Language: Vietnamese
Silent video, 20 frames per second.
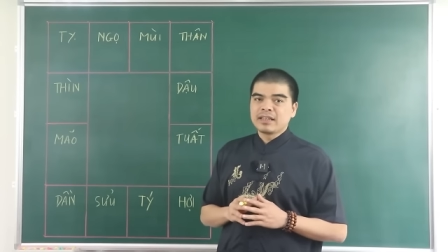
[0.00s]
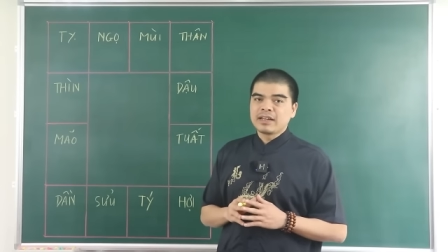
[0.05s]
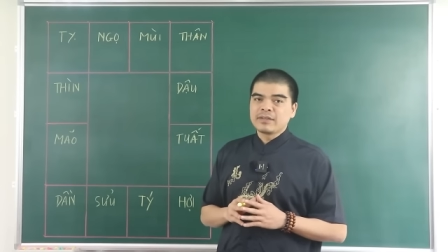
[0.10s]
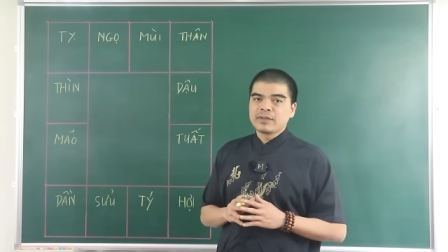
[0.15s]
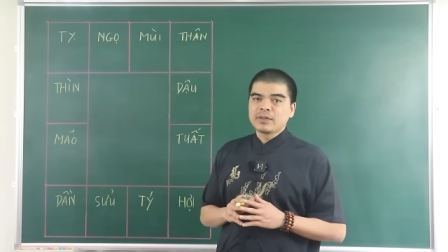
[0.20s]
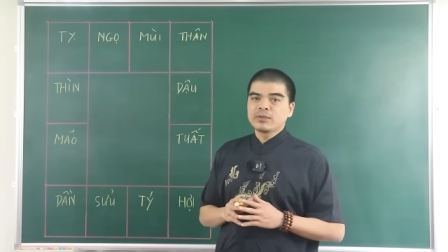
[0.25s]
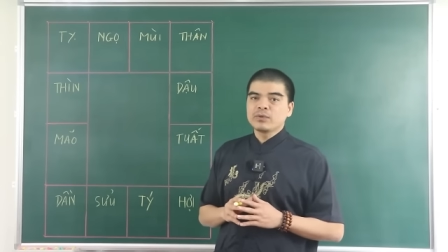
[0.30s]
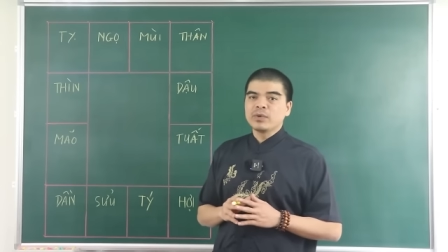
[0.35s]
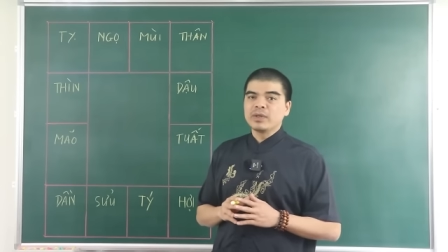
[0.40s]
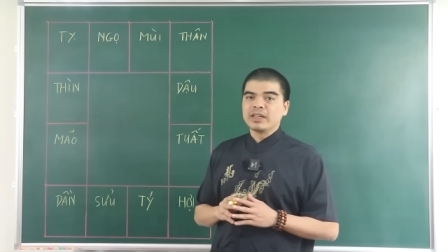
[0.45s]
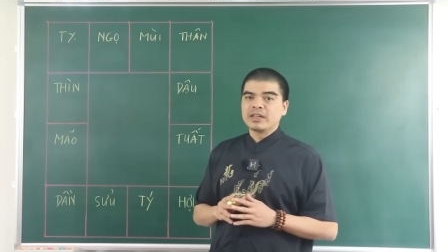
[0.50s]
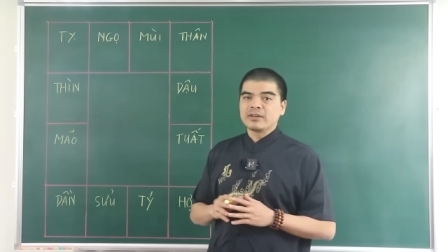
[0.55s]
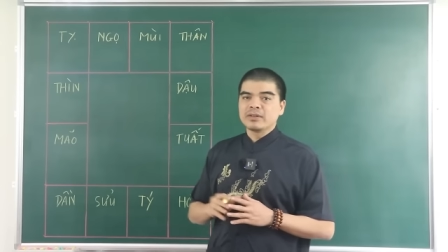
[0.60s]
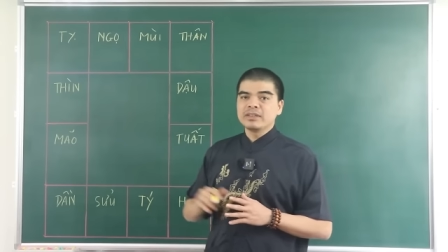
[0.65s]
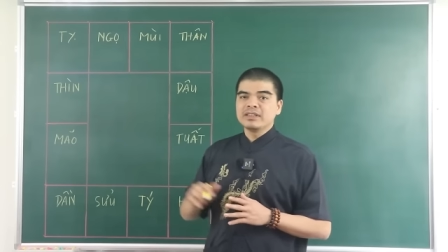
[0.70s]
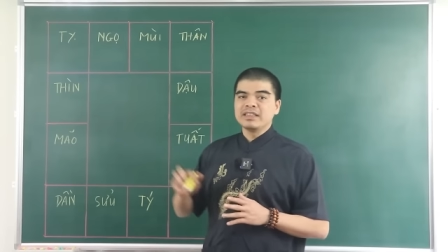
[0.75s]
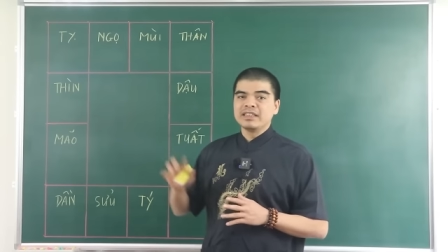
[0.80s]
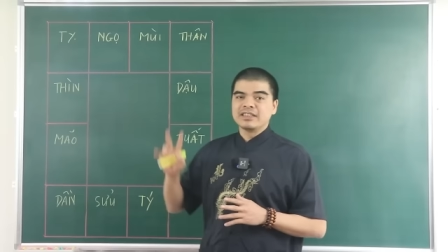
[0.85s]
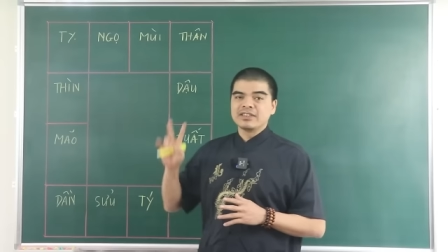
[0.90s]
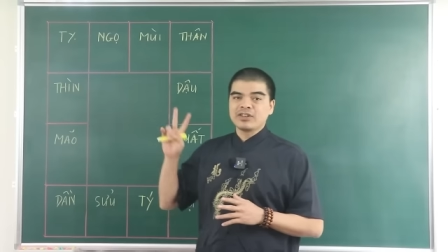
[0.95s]
thầy phong thủy
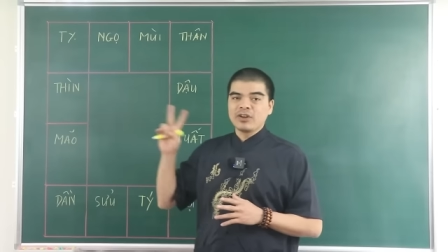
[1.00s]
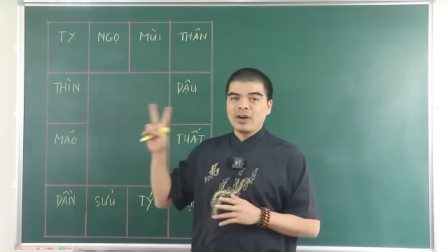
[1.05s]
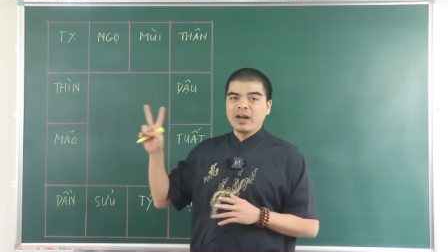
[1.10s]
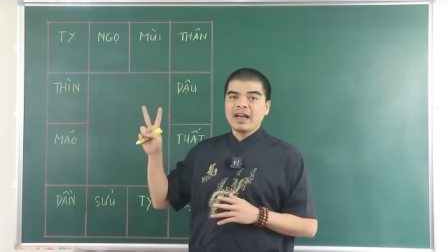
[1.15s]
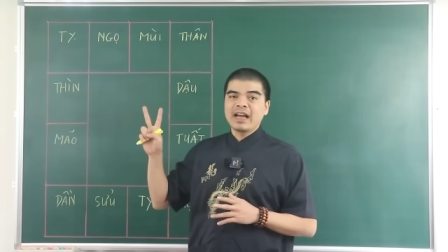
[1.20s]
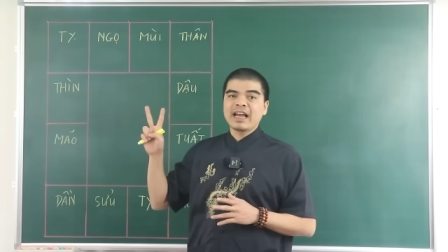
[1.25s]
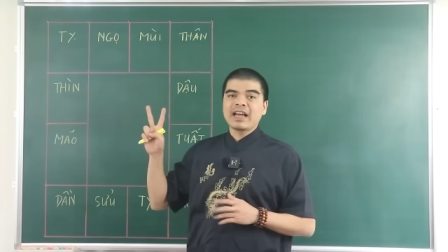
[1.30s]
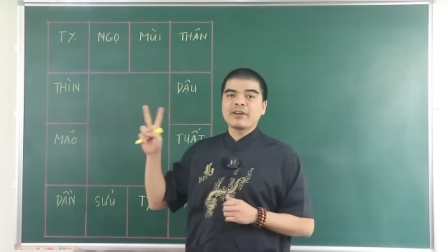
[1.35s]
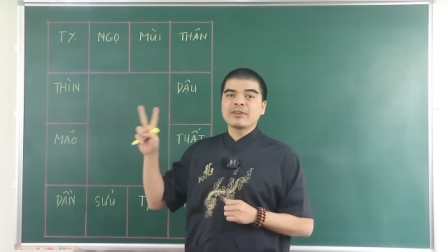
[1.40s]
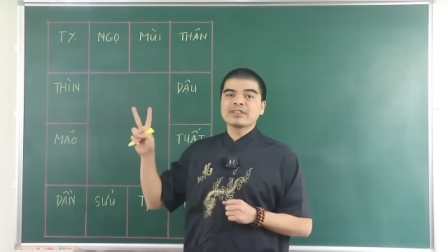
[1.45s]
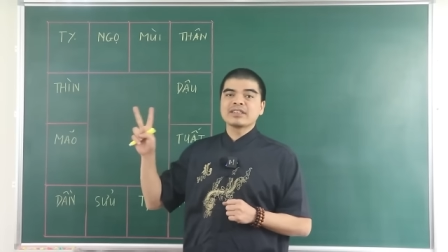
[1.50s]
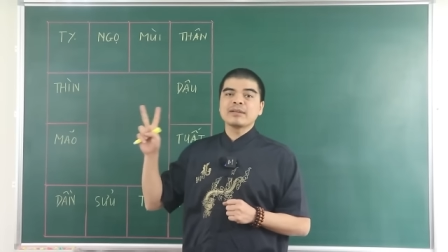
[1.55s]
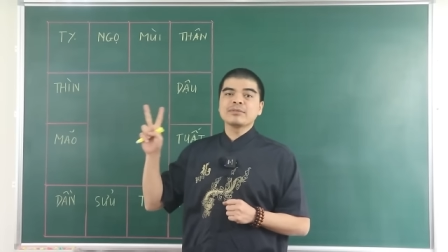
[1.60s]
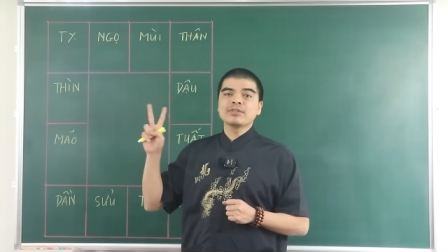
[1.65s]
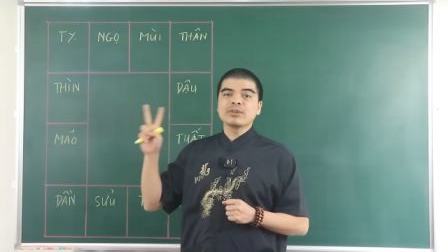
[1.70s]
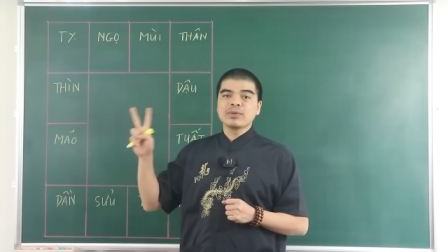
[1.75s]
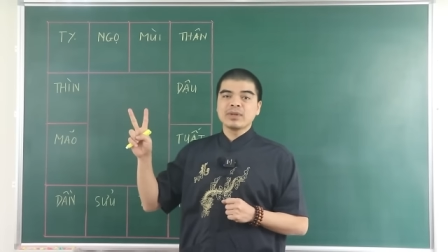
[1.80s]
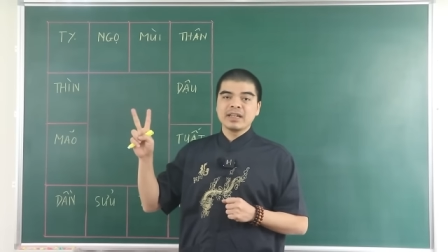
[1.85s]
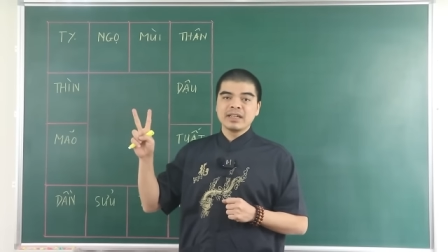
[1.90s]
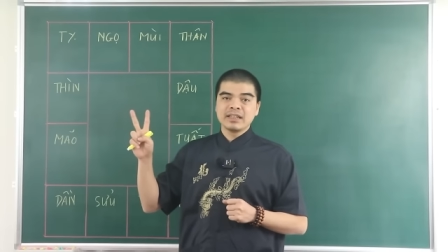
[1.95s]
có chỉ rõ hai con
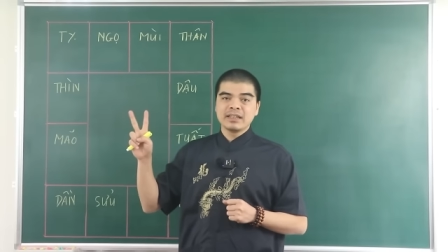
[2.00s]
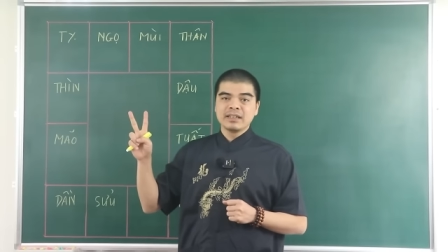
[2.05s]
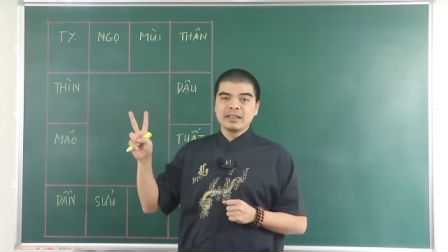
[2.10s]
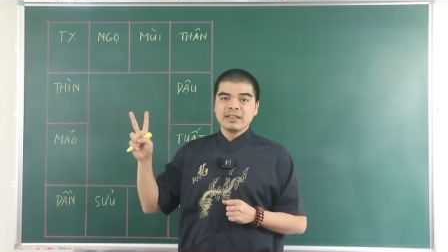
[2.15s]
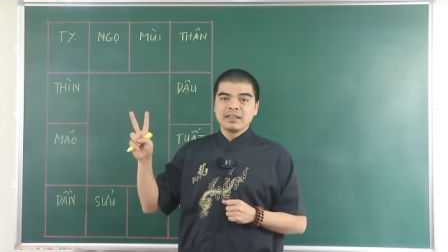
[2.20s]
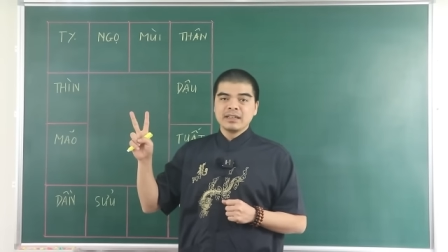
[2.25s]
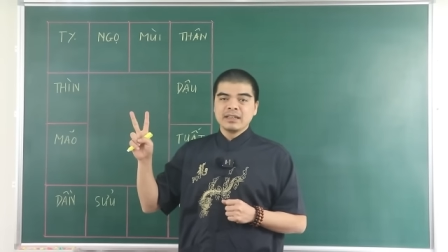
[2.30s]
giáp sau đây.